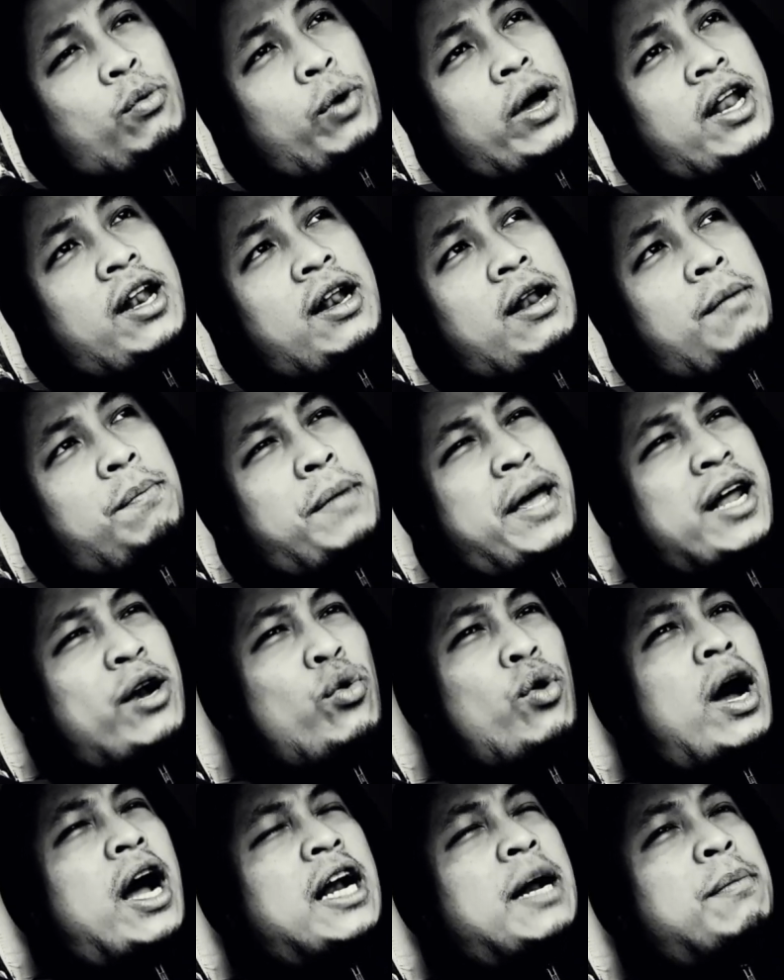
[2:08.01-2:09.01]
Well,
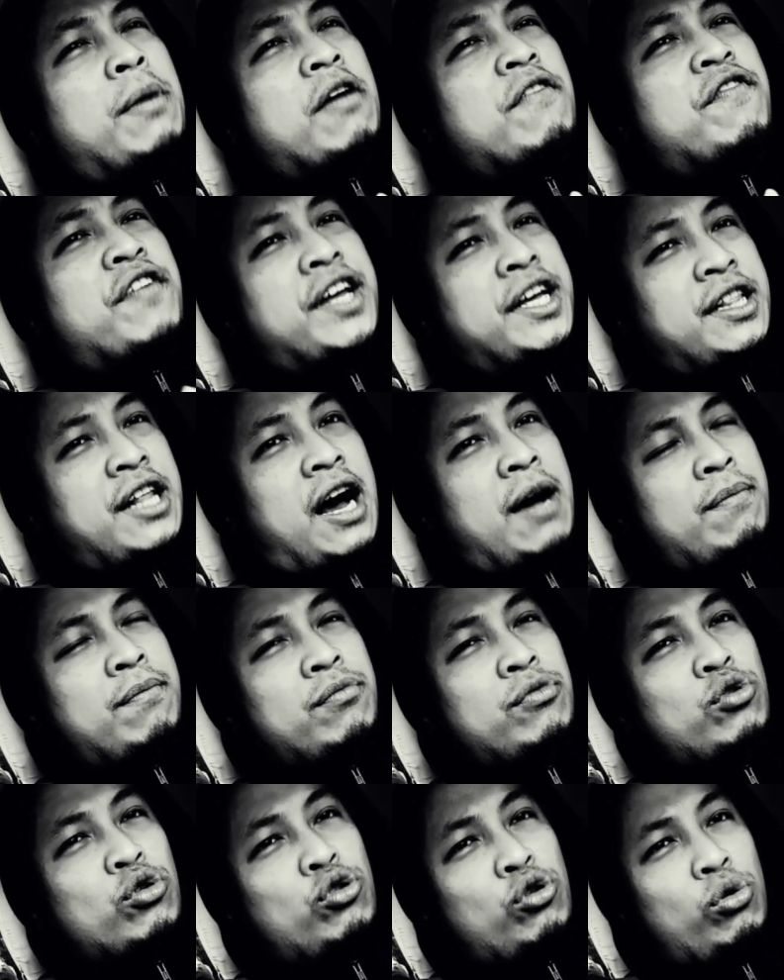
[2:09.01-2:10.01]
meron ka namang
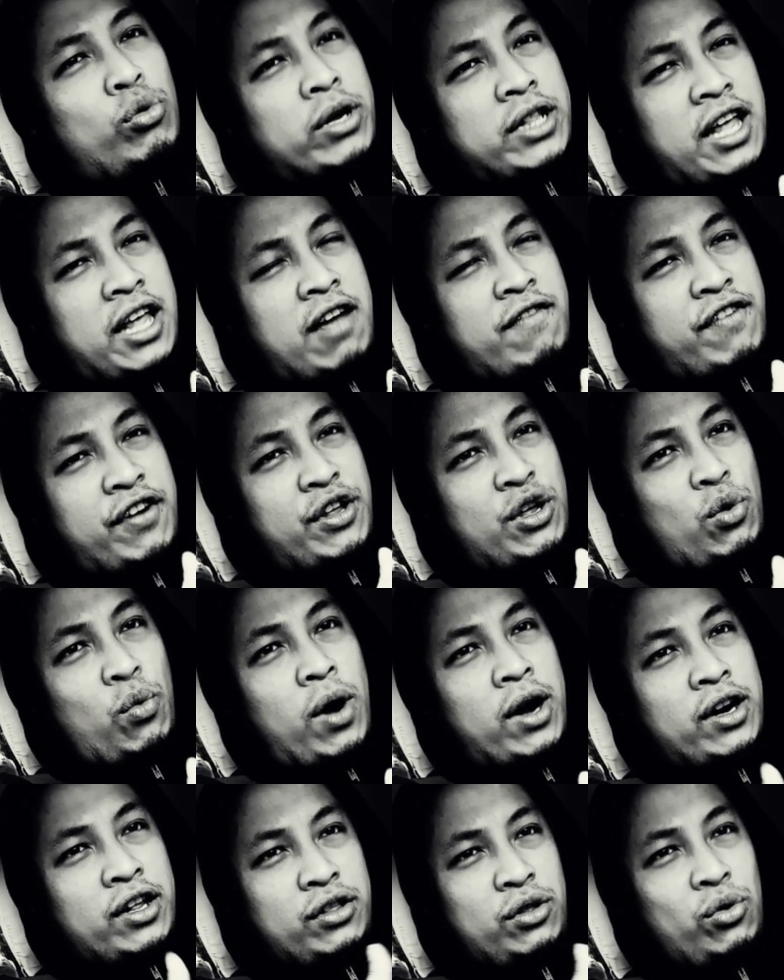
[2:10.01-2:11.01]
freedom to do whatever you
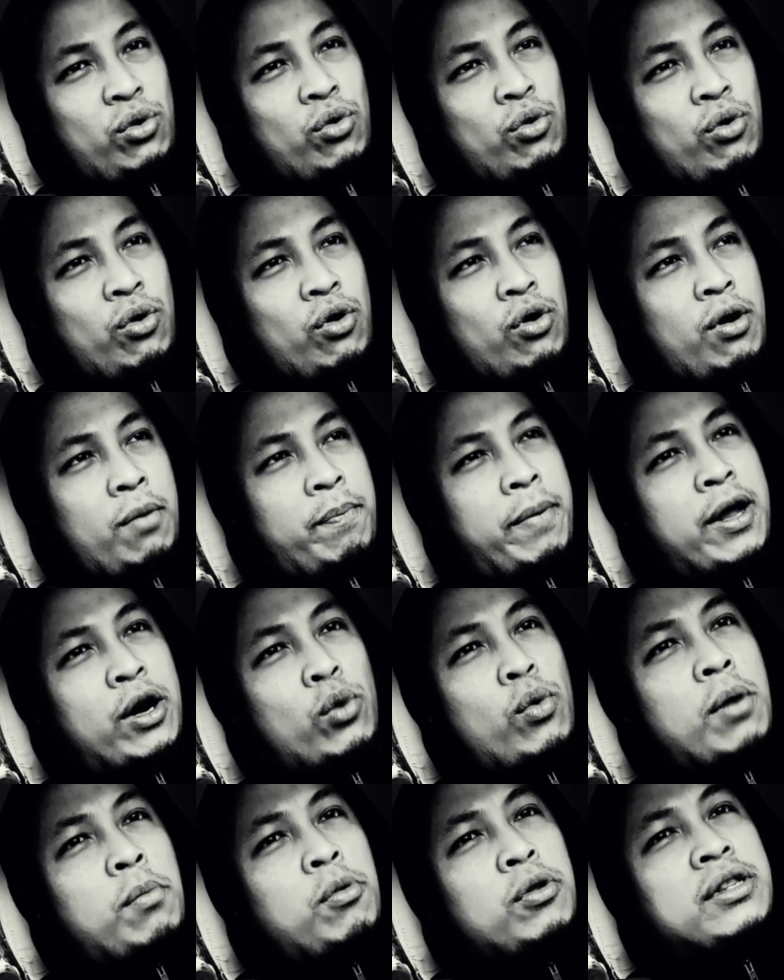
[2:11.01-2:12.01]
wanna do
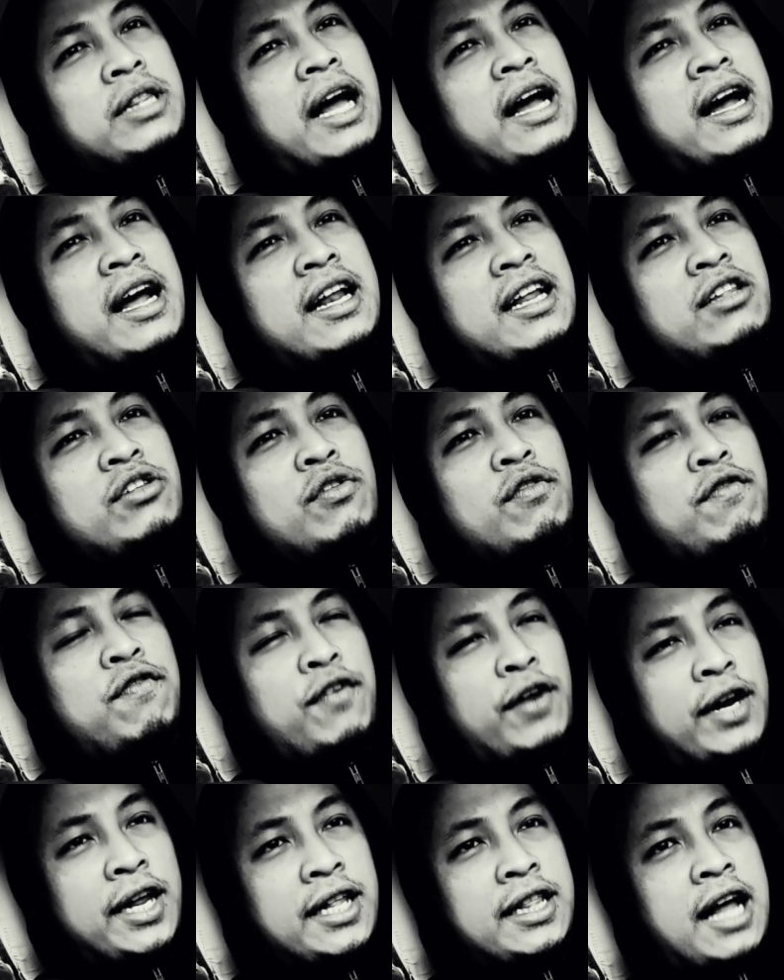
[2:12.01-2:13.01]
pero wag mong tanggalin yung
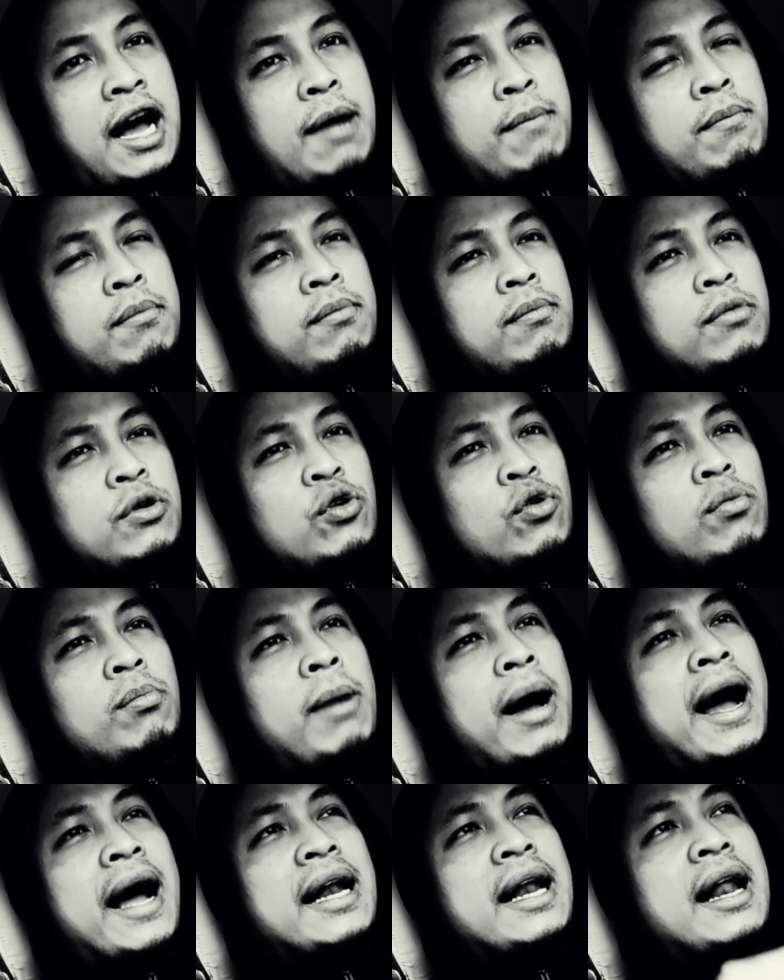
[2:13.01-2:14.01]
freedom ng
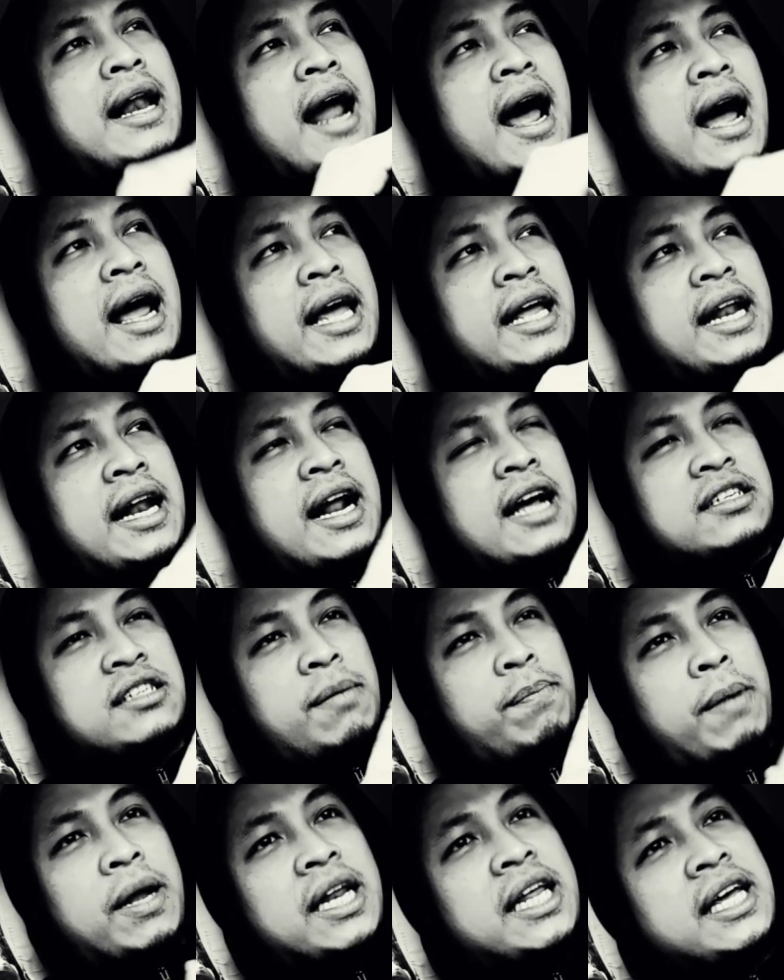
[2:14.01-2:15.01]
mga lalaki na
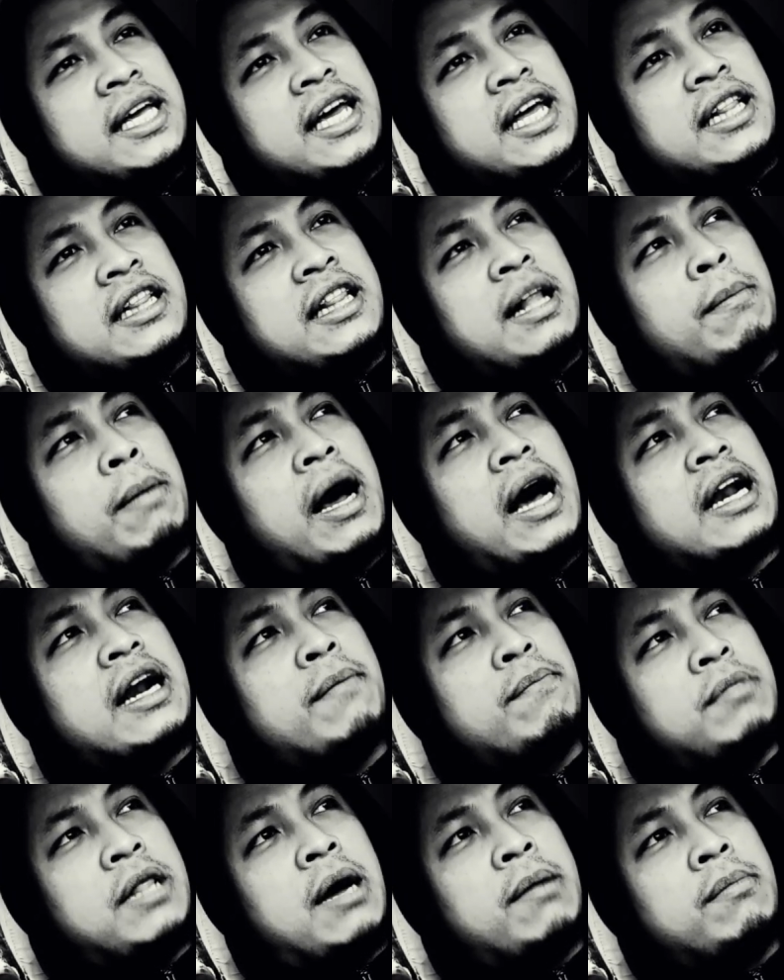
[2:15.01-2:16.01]
nasa paligid na
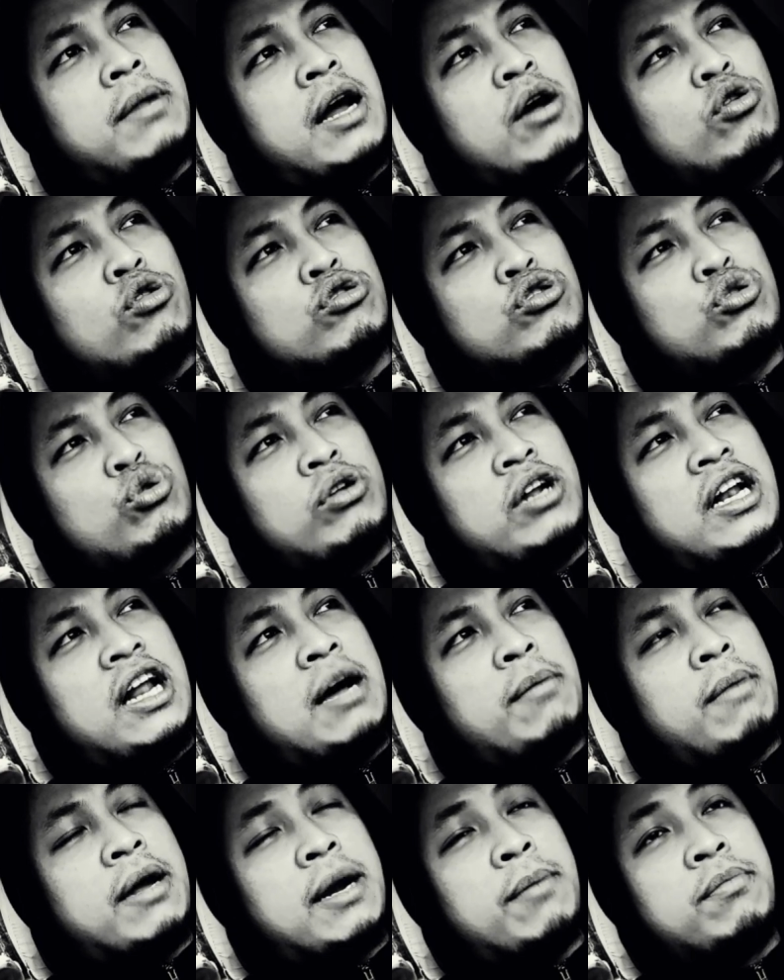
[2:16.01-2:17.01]
makaramdam ng gusto
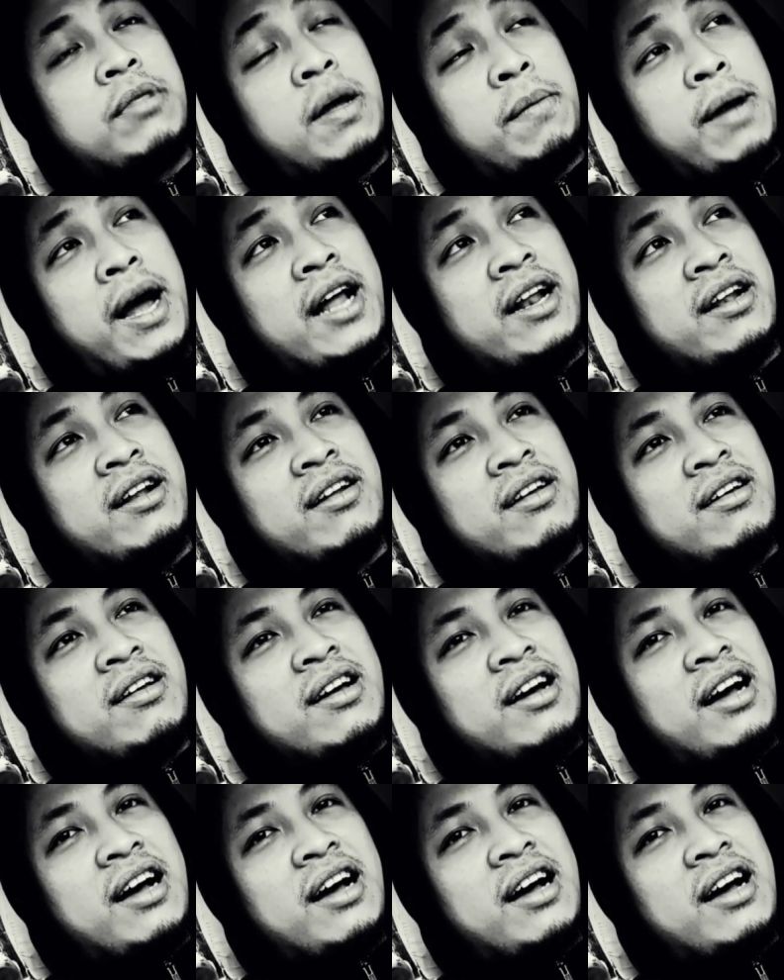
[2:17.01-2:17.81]
nilang maramdaman.